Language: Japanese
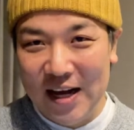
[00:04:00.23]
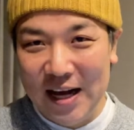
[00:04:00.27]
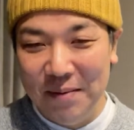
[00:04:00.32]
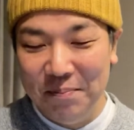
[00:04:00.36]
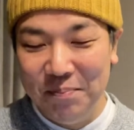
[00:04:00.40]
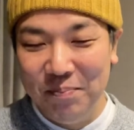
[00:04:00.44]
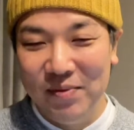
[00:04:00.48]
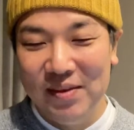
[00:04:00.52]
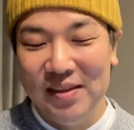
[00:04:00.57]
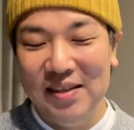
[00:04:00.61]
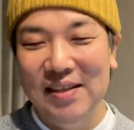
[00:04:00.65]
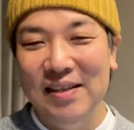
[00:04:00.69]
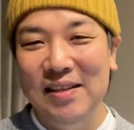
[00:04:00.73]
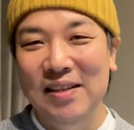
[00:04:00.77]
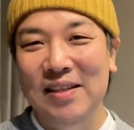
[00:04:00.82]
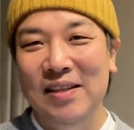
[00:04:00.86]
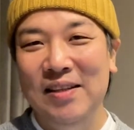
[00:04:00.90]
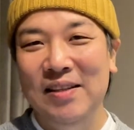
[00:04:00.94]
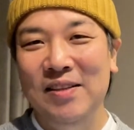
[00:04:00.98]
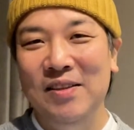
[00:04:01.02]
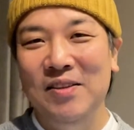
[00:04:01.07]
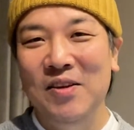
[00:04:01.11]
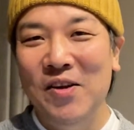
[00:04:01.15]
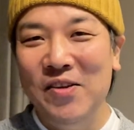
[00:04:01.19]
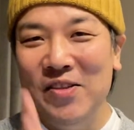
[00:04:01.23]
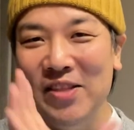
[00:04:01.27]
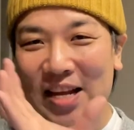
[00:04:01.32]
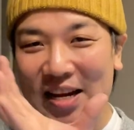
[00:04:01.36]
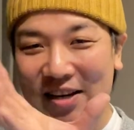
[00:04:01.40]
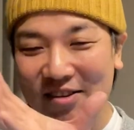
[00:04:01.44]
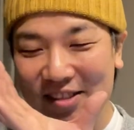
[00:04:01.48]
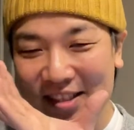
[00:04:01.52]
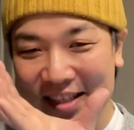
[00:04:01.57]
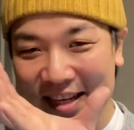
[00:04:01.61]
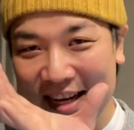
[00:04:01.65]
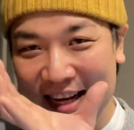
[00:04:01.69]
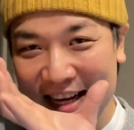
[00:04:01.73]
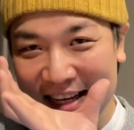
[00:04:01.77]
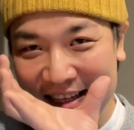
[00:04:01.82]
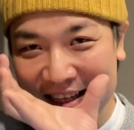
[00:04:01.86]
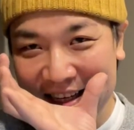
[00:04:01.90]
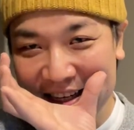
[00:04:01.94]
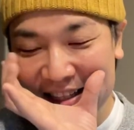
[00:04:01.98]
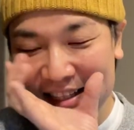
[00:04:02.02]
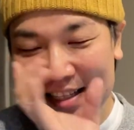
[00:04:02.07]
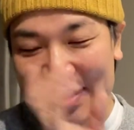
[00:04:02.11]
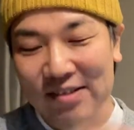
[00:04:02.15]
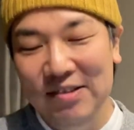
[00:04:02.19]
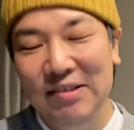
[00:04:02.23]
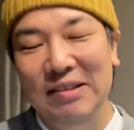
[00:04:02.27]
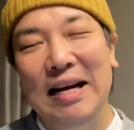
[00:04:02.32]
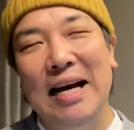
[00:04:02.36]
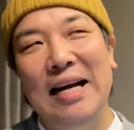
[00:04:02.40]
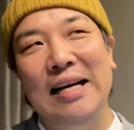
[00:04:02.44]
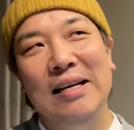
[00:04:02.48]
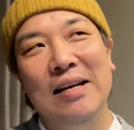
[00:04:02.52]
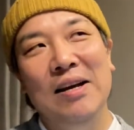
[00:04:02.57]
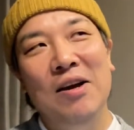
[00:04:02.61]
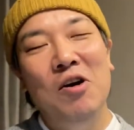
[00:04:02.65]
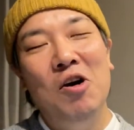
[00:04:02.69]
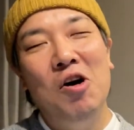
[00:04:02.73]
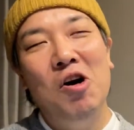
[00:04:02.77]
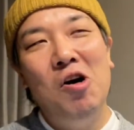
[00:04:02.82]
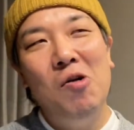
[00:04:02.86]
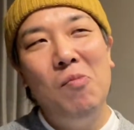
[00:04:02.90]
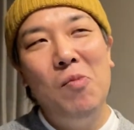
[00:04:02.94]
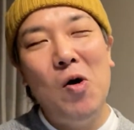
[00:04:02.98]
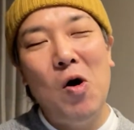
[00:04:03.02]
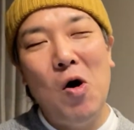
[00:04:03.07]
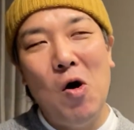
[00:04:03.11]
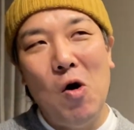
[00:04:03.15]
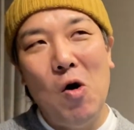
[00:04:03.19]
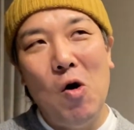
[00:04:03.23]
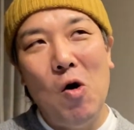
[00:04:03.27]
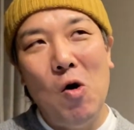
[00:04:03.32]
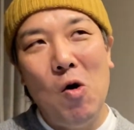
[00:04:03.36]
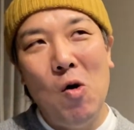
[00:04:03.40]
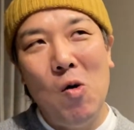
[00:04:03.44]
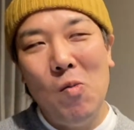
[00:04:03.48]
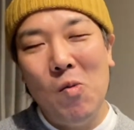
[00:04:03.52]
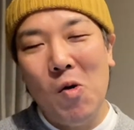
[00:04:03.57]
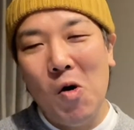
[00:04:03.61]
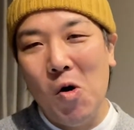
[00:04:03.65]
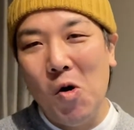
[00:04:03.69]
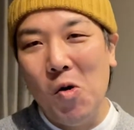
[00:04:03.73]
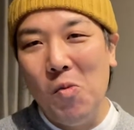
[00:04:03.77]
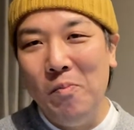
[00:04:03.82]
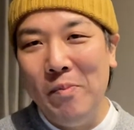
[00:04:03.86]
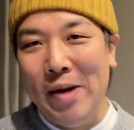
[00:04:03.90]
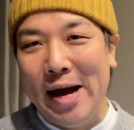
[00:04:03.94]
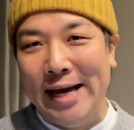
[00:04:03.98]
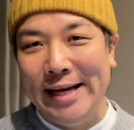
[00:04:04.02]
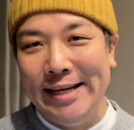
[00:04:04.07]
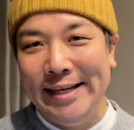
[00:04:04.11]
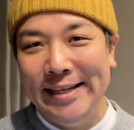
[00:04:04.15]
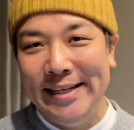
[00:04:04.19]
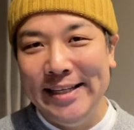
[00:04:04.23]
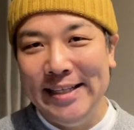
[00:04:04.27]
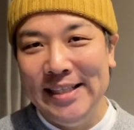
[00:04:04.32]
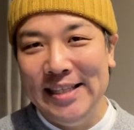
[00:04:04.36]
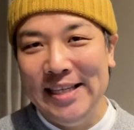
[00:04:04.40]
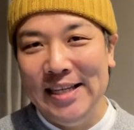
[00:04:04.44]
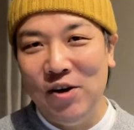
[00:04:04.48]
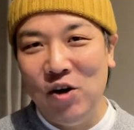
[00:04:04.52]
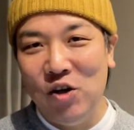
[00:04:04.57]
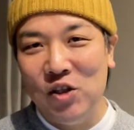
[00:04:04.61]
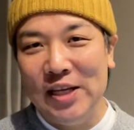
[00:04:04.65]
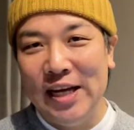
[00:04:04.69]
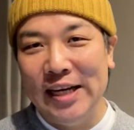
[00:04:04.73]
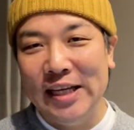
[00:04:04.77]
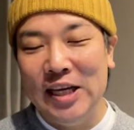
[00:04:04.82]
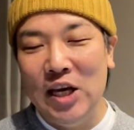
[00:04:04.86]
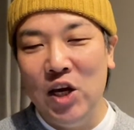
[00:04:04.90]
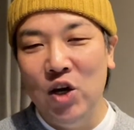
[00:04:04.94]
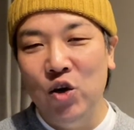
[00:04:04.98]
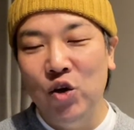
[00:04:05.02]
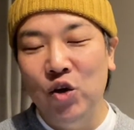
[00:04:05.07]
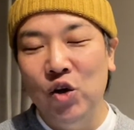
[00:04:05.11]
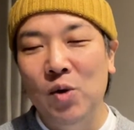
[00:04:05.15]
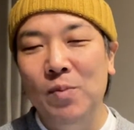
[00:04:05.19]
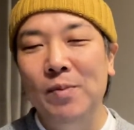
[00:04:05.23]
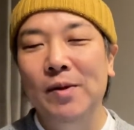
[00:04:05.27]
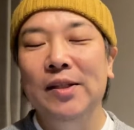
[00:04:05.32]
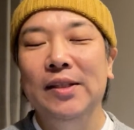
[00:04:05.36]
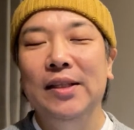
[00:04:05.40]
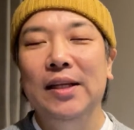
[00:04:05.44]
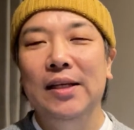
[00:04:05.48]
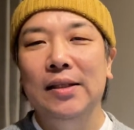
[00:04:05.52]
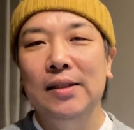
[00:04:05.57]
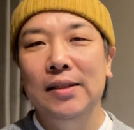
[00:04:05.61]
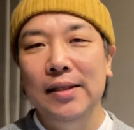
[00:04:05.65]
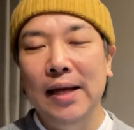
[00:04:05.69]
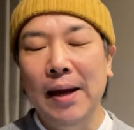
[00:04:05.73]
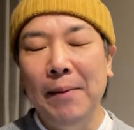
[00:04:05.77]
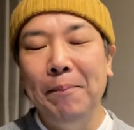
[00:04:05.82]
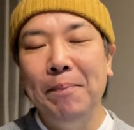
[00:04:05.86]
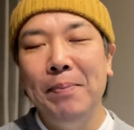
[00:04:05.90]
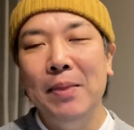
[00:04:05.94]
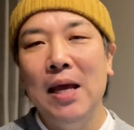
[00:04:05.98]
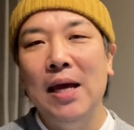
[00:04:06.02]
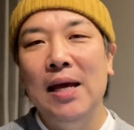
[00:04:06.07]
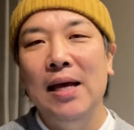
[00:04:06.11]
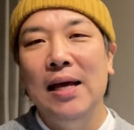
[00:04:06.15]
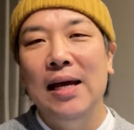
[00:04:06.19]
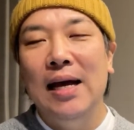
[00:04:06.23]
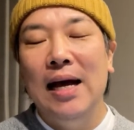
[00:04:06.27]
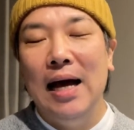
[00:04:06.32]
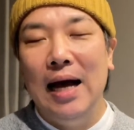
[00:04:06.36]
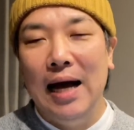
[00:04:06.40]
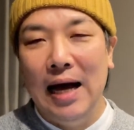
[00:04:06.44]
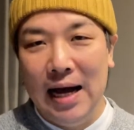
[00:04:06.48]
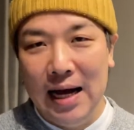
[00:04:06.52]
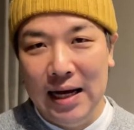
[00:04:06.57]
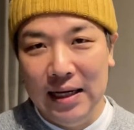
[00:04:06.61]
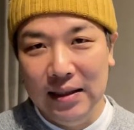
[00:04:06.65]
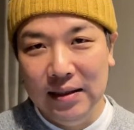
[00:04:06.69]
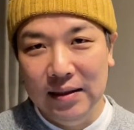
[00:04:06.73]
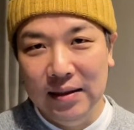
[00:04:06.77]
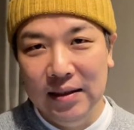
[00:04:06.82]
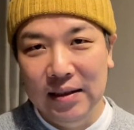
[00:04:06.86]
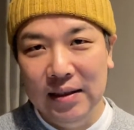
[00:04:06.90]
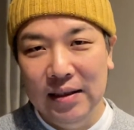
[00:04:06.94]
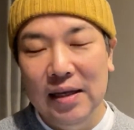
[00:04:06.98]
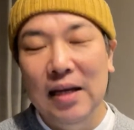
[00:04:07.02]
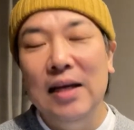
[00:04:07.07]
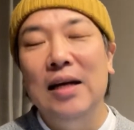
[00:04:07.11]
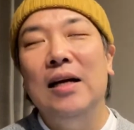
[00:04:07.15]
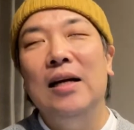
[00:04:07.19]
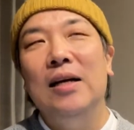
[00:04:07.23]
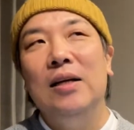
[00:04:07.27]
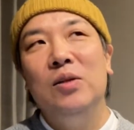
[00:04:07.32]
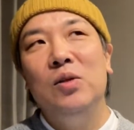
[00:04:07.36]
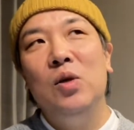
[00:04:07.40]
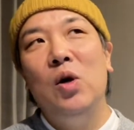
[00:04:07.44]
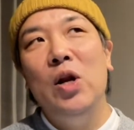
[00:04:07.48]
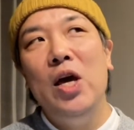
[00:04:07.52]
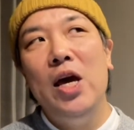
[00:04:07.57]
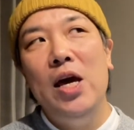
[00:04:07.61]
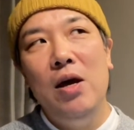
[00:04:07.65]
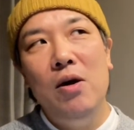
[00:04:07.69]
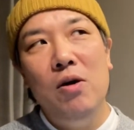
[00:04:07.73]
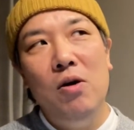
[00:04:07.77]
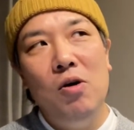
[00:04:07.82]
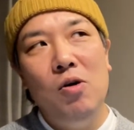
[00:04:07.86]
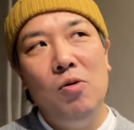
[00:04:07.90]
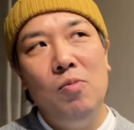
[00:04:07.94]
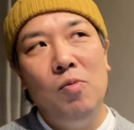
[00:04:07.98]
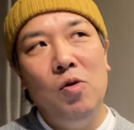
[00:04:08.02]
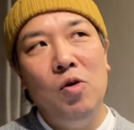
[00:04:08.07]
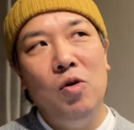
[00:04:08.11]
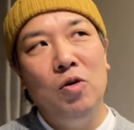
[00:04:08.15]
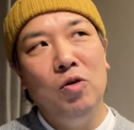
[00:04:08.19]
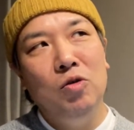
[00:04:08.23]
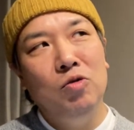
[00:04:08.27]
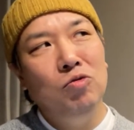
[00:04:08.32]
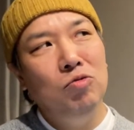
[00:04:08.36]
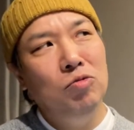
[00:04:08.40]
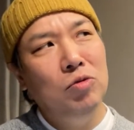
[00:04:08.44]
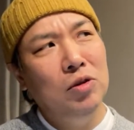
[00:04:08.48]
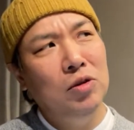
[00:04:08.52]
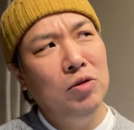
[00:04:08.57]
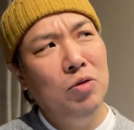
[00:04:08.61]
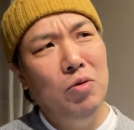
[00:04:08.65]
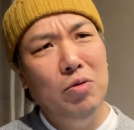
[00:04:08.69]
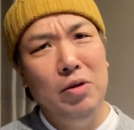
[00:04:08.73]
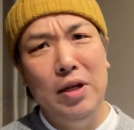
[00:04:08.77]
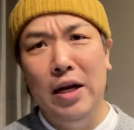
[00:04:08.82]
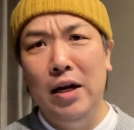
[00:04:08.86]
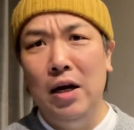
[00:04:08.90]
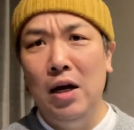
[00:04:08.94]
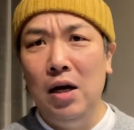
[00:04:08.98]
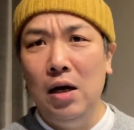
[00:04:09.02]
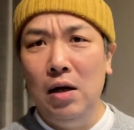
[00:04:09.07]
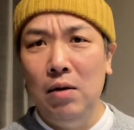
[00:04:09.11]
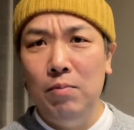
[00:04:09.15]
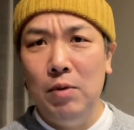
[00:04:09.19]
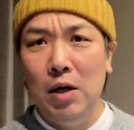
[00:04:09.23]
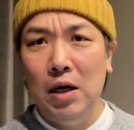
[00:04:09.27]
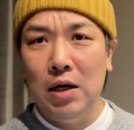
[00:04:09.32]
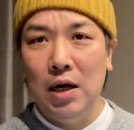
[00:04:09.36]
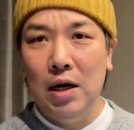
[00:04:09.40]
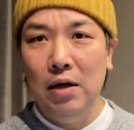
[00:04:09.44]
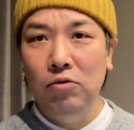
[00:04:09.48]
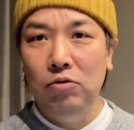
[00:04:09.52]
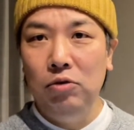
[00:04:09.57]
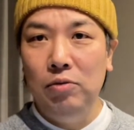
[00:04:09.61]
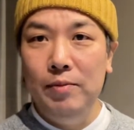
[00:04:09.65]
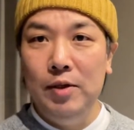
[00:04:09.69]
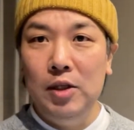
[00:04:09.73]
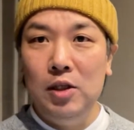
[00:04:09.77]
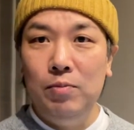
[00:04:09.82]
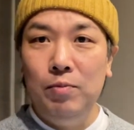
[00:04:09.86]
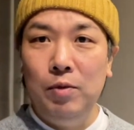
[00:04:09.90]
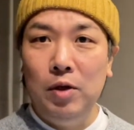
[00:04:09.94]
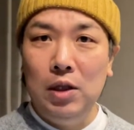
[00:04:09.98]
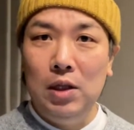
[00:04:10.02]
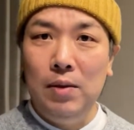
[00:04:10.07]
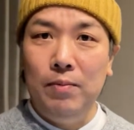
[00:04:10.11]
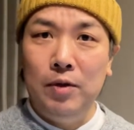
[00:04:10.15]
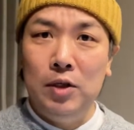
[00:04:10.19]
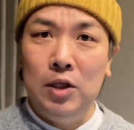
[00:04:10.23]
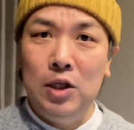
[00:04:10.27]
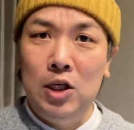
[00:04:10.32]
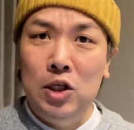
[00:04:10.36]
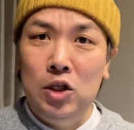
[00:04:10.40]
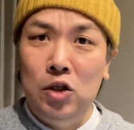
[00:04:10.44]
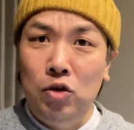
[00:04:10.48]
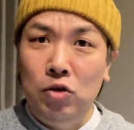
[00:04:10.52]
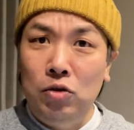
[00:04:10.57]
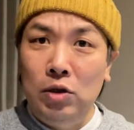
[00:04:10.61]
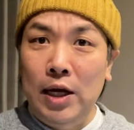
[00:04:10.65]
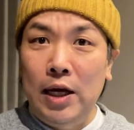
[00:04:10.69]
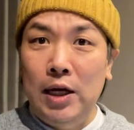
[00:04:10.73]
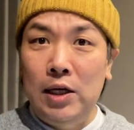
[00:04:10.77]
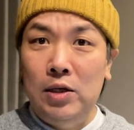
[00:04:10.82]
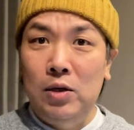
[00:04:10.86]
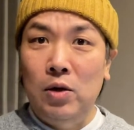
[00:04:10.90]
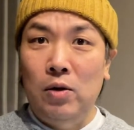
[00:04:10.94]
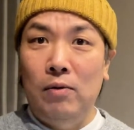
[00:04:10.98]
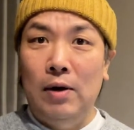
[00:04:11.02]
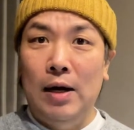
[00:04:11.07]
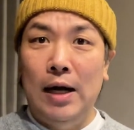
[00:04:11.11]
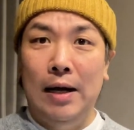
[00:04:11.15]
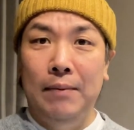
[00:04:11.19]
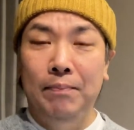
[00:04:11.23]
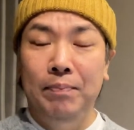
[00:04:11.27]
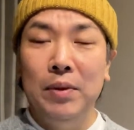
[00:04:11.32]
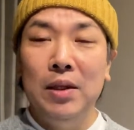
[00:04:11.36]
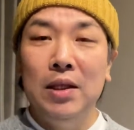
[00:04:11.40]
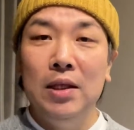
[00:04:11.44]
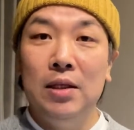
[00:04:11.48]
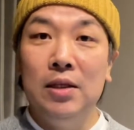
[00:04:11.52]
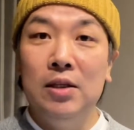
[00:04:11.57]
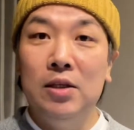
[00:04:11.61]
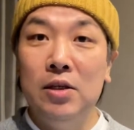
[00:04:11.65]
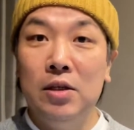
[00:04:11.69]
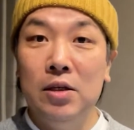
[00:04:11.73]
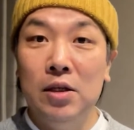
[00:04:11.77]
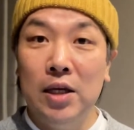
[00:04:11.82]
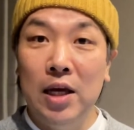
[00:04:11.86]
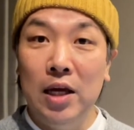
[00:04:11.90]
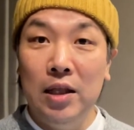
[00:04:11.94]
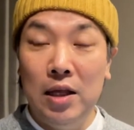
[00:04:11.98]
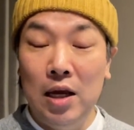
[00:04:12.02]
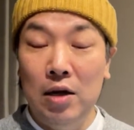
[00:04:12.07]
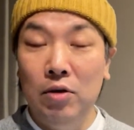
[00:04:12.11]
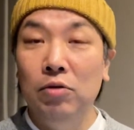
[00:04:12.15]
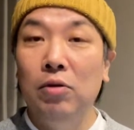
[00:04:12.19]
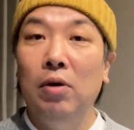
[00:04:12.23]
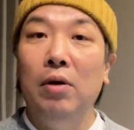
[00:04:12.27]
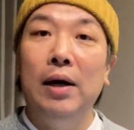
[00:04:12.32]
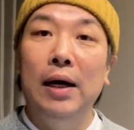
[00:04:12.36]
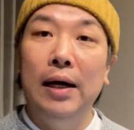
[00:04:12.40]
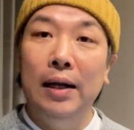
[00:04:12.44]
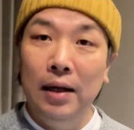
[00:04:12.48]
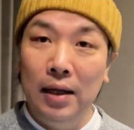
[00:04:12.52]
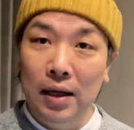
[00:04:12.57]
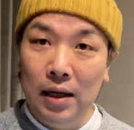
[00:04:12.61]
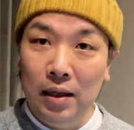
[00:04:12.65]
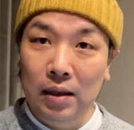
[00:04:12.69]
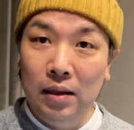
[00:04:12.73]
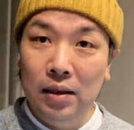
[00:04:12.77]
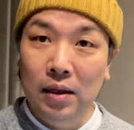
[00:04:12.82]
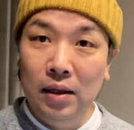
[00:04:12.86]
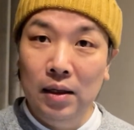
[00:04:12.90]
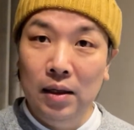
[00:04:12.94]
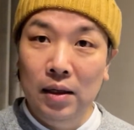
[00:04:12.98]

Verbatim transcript: は飲んでるんじゃないかっていうぐらい、ほぼ、ほぼ毎日お酒を飲むんですね。はい。それをもう、そうだな、まあ軽く見積もっても20年以上は続けてるのかな。